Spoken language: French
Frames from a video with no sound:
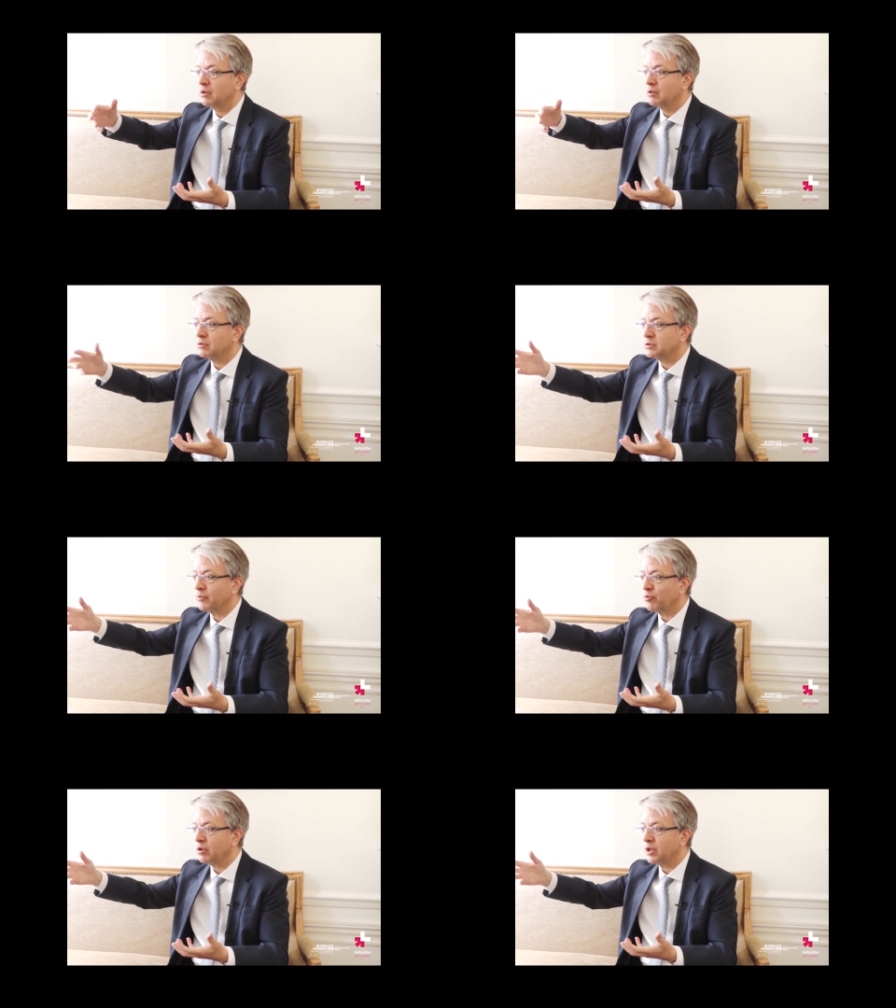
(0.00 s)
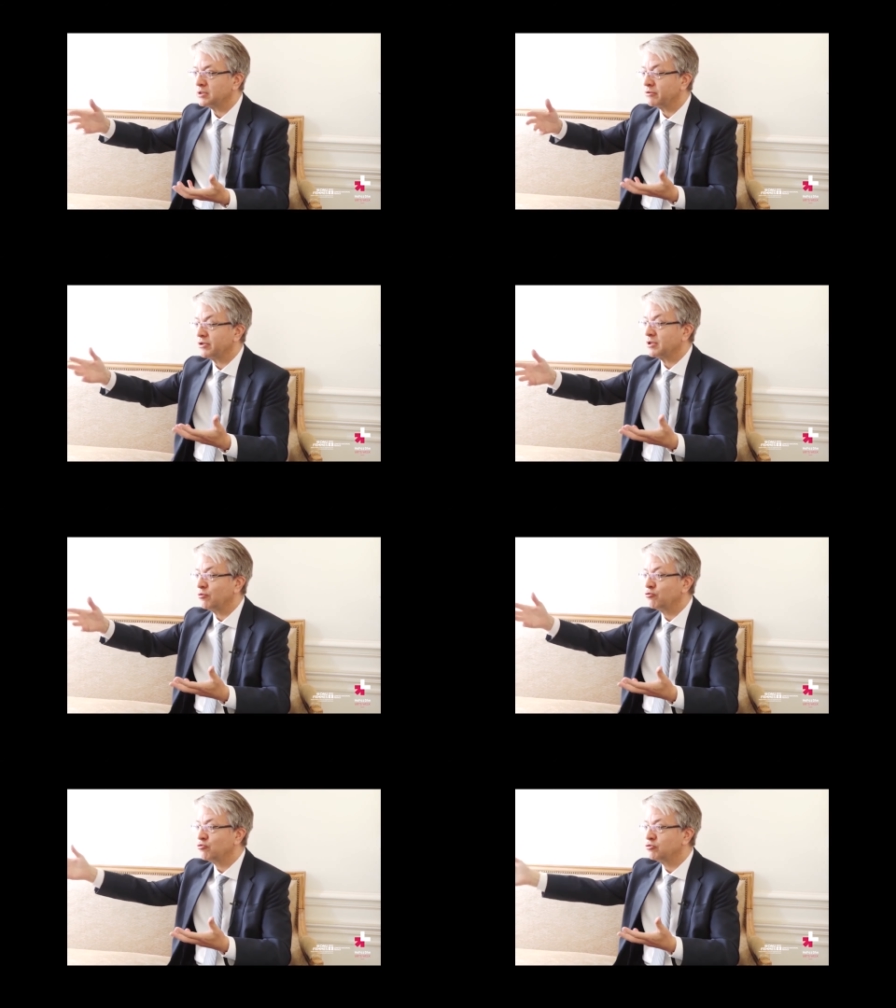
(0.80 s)
que ça progresse, effectivement,
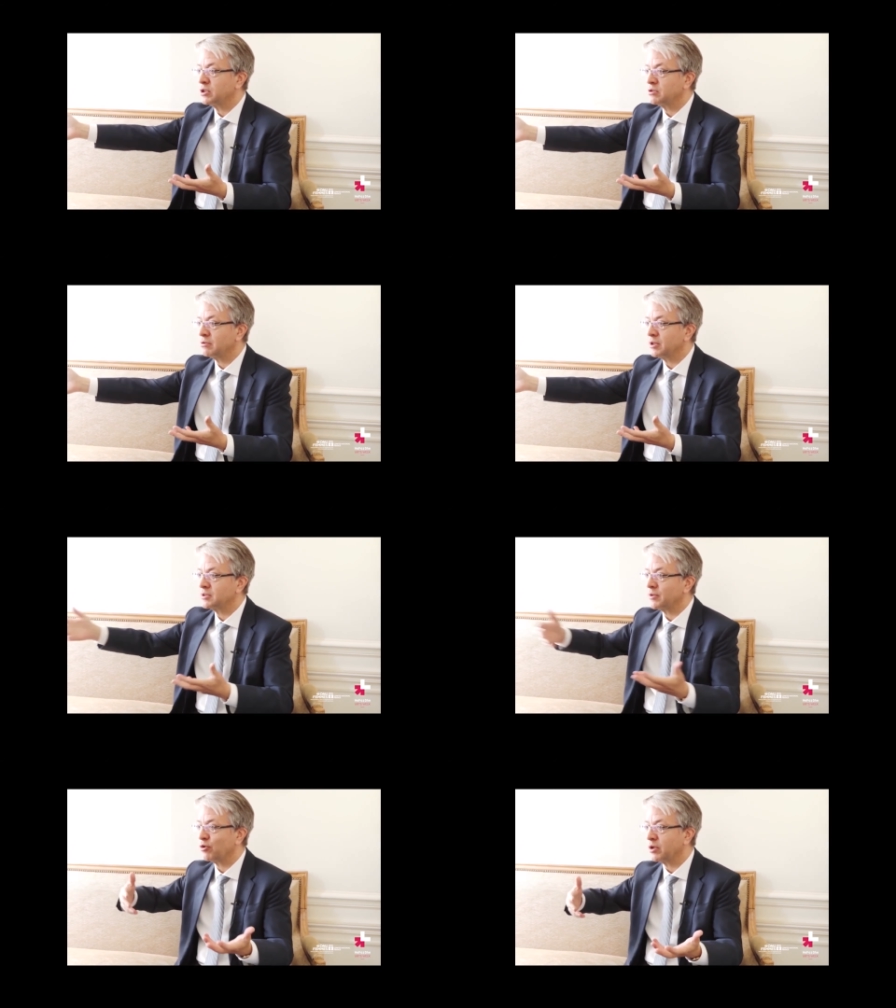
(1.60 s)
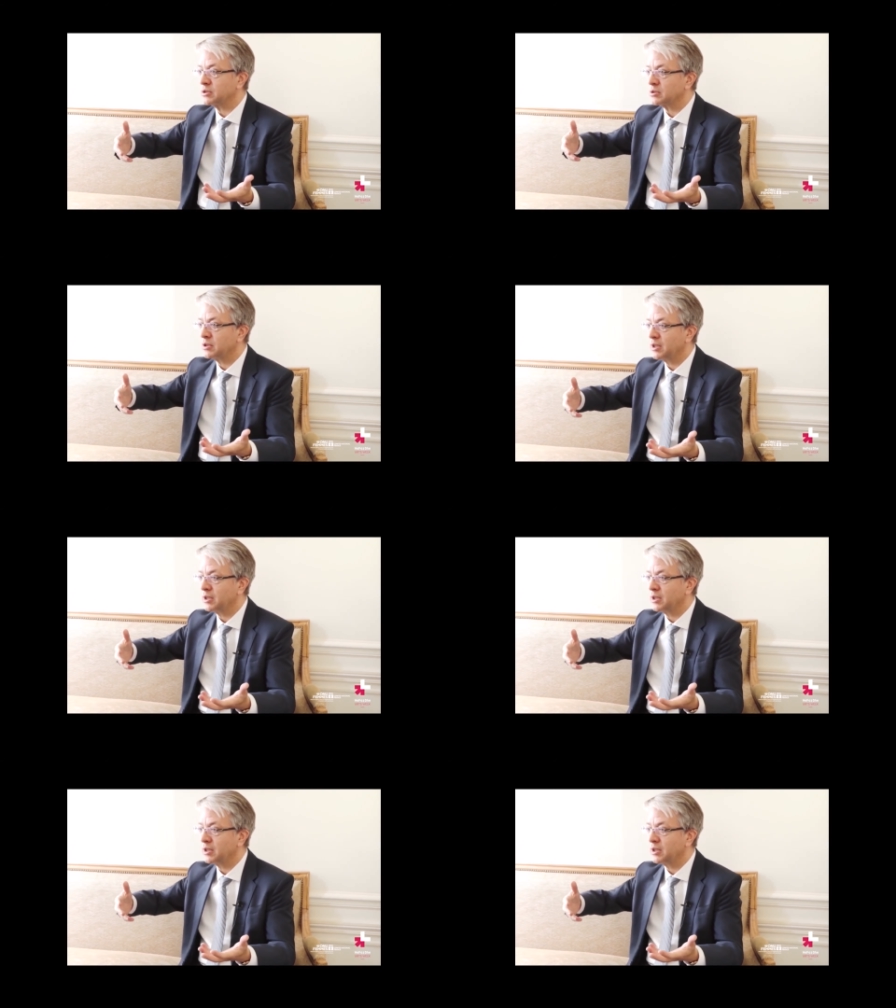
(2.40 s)
vous vous assurez que ça progresse.